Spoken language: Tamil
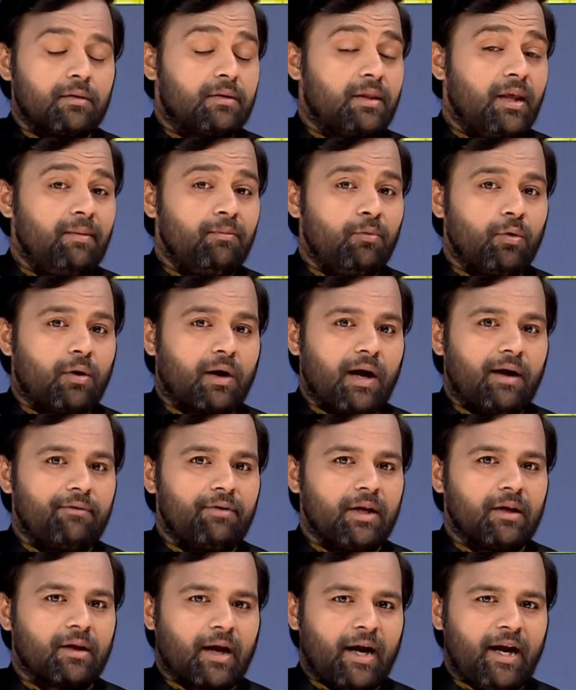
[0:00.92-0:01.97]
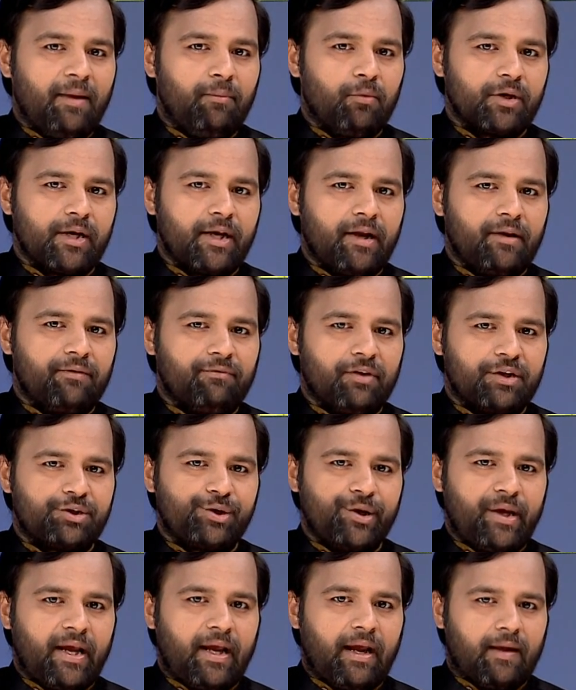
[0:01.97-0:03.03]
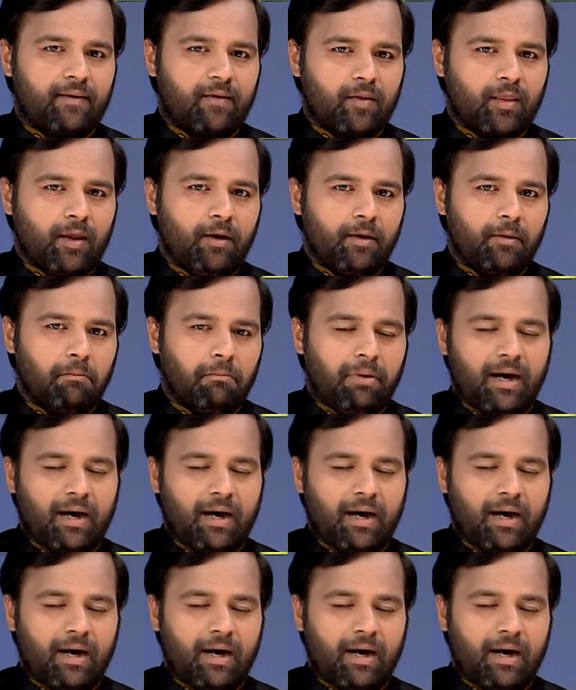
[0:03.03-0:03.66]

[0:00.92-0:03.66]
திமுகவின் கனிமொழியின் வெற்றியை எதிர்த்து